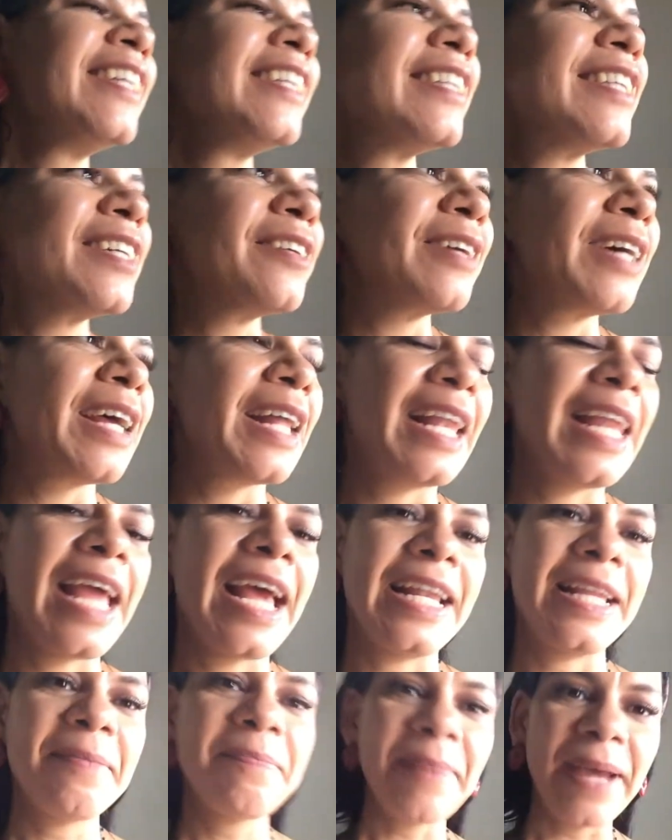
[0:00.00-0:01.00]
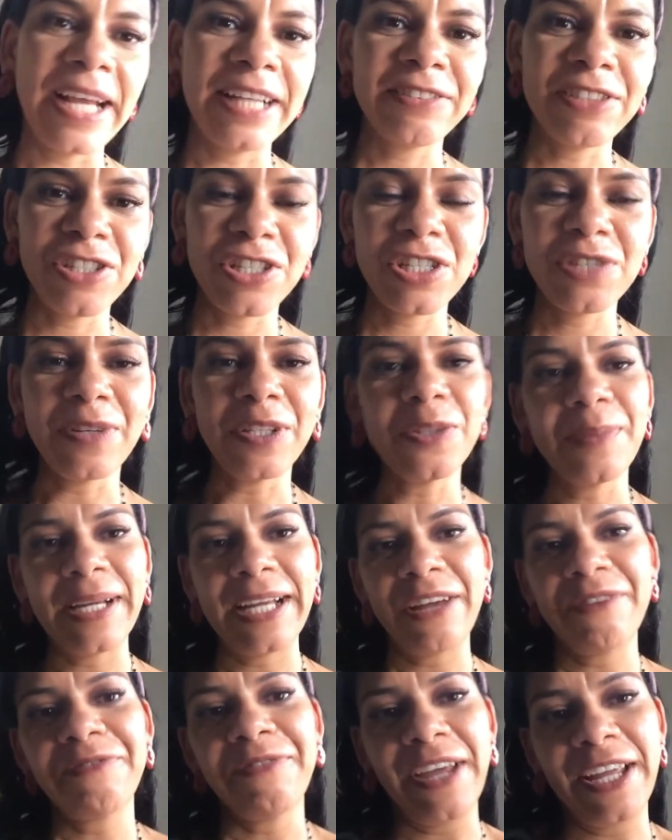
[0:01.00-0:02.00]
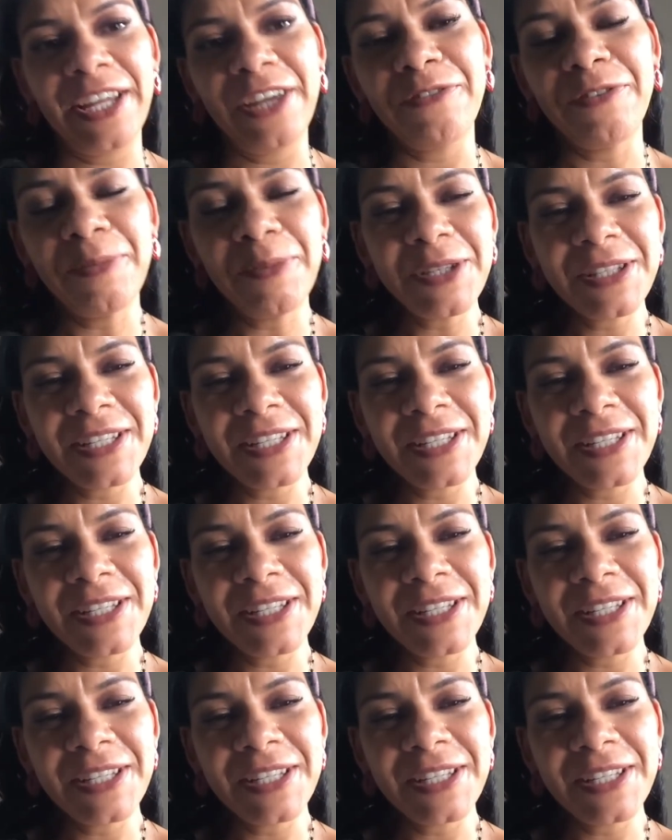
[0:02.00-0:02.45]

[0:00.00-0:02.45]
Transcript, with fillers: Então é, é ali perto que a gente vai tomar café. E eu vou